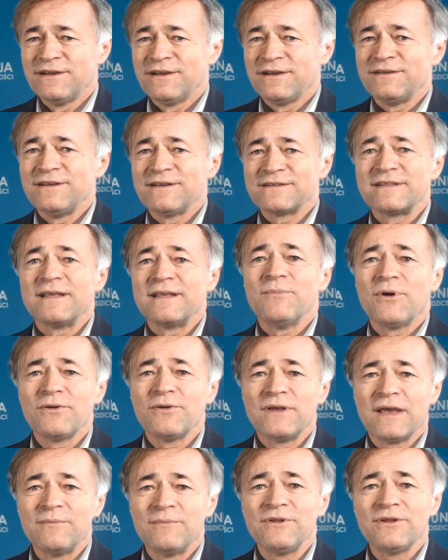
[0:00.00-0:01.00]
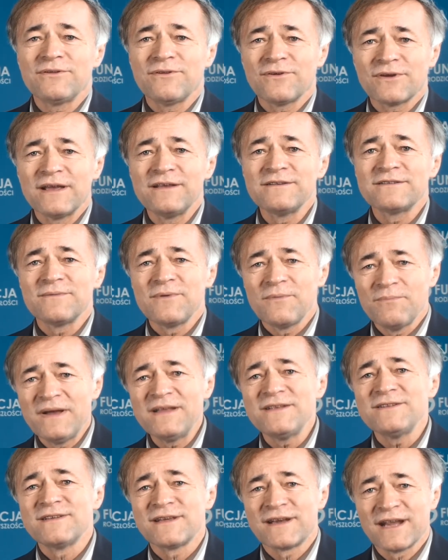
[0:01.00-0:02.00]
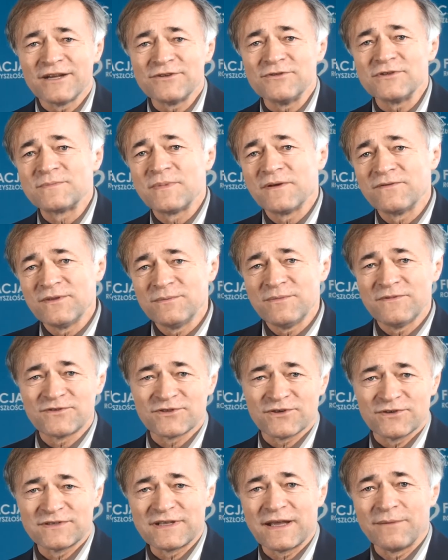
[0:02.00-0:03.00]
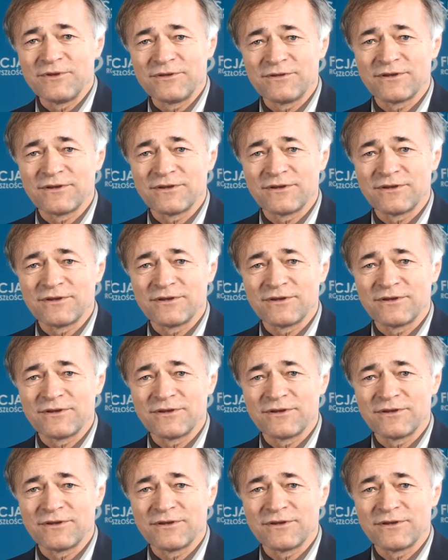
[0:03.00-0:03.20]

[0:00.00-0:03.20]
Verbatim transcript: nie zdemolujemy, no to organizm sobie będzie radził z pewnymi wstrząsami,